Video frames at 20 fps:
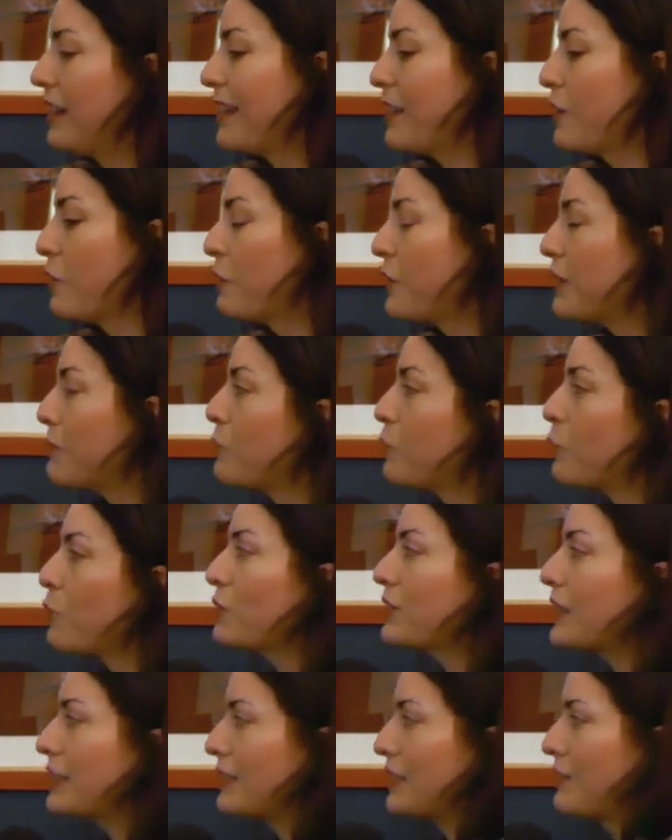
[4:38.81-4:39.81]
Et en fait, mon
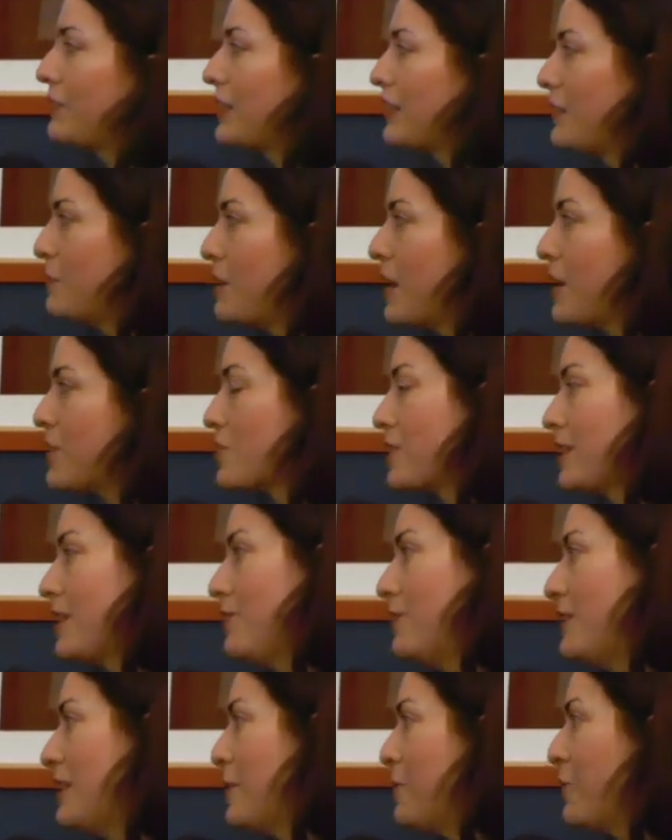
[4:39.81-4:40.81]
contact avec l'image,
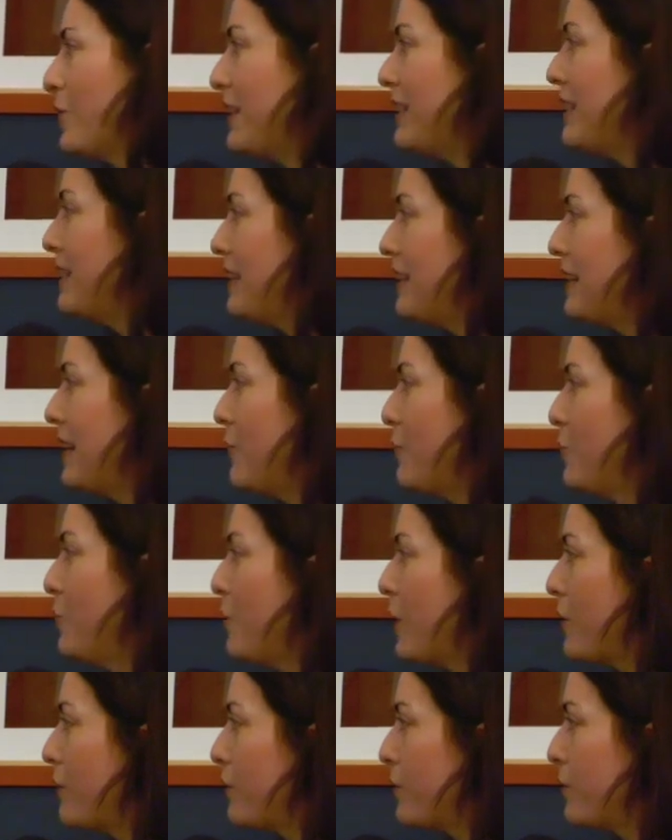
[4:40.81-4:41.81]
évidemment, il, a eu
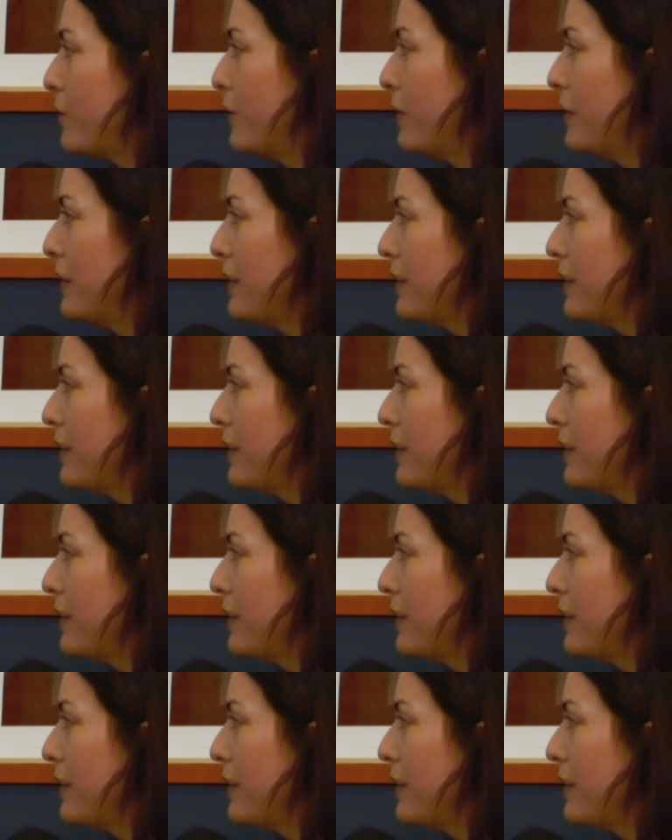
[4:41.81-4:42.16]
lieu avant.